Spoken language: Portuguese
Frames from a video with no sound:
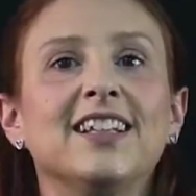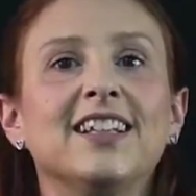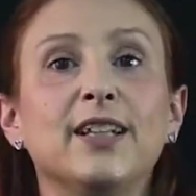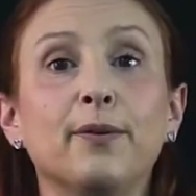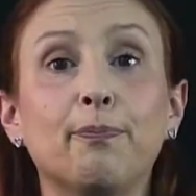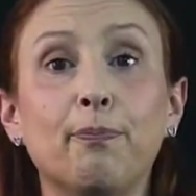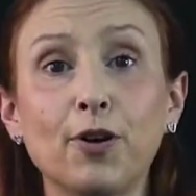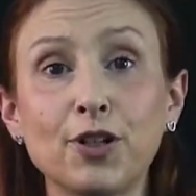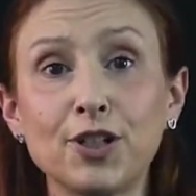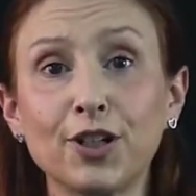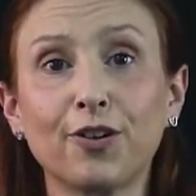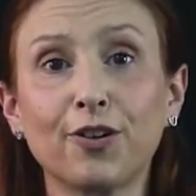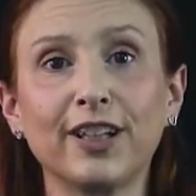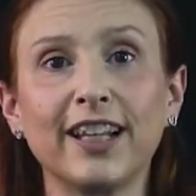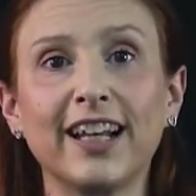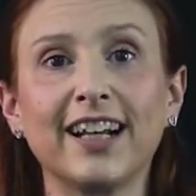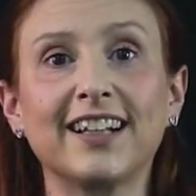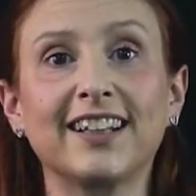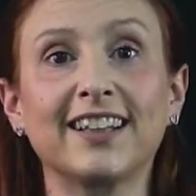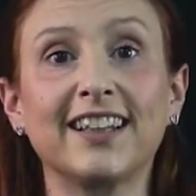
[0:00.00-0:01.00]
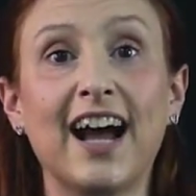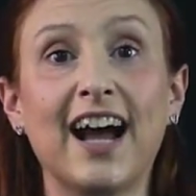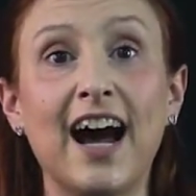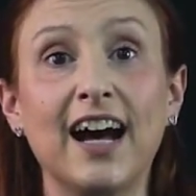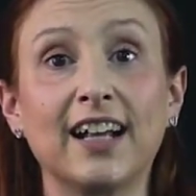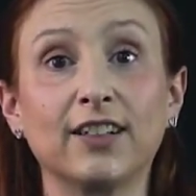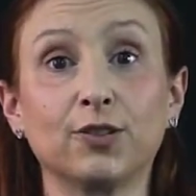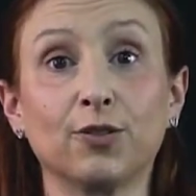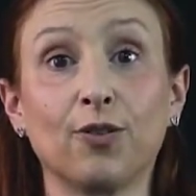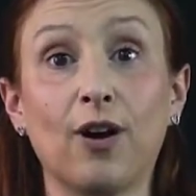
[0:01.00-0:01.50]
Depois de
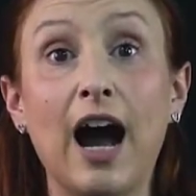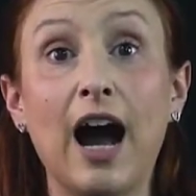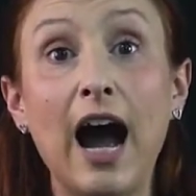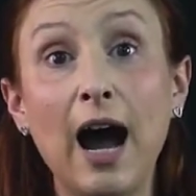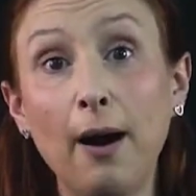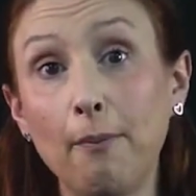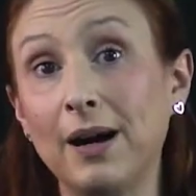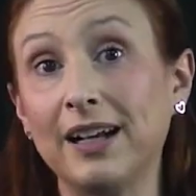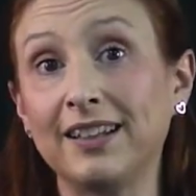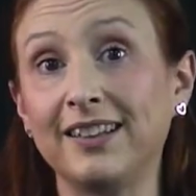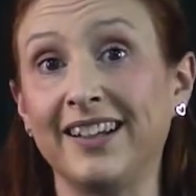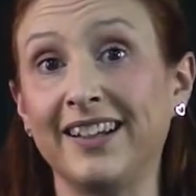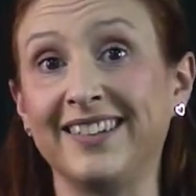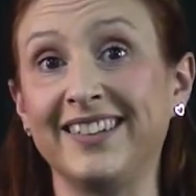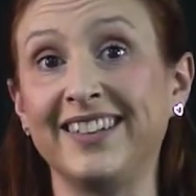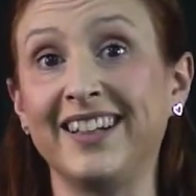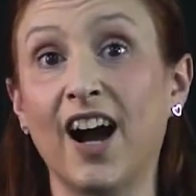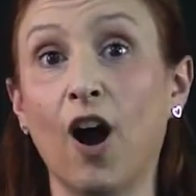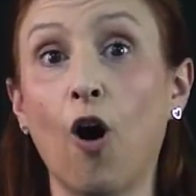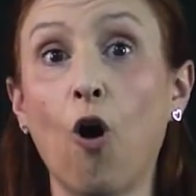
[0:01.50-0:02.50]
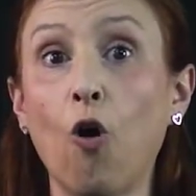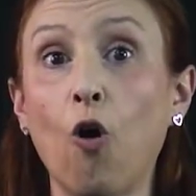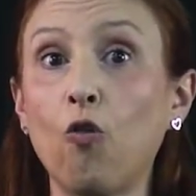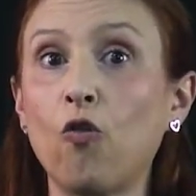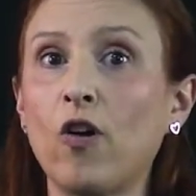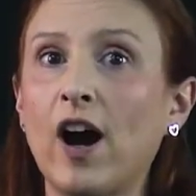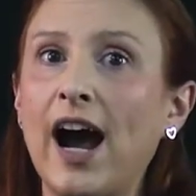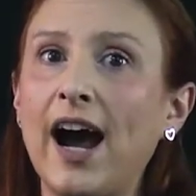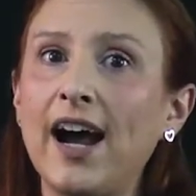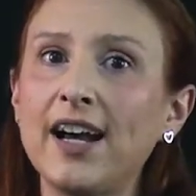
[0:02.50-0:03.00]
conectado a bateria
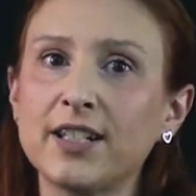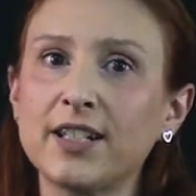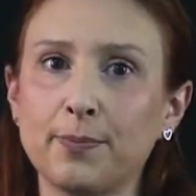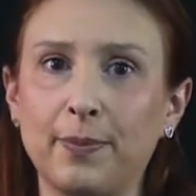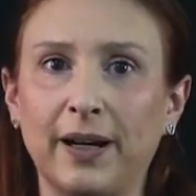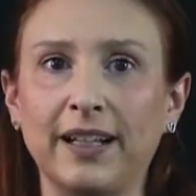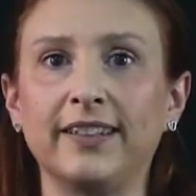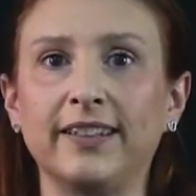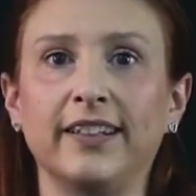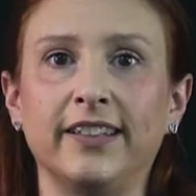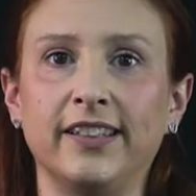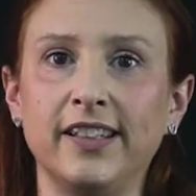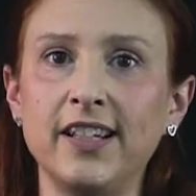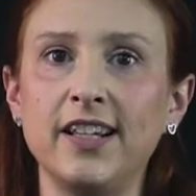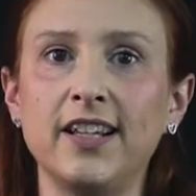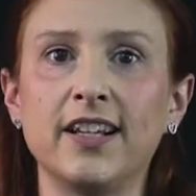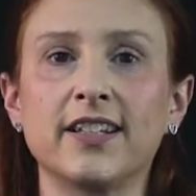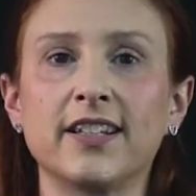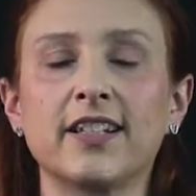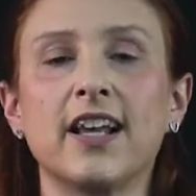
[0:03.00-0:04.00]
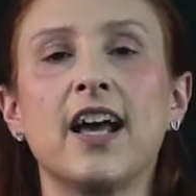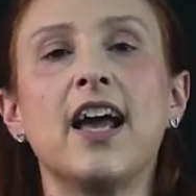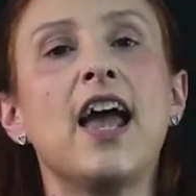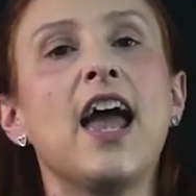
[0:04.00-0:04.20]
ou as baterias,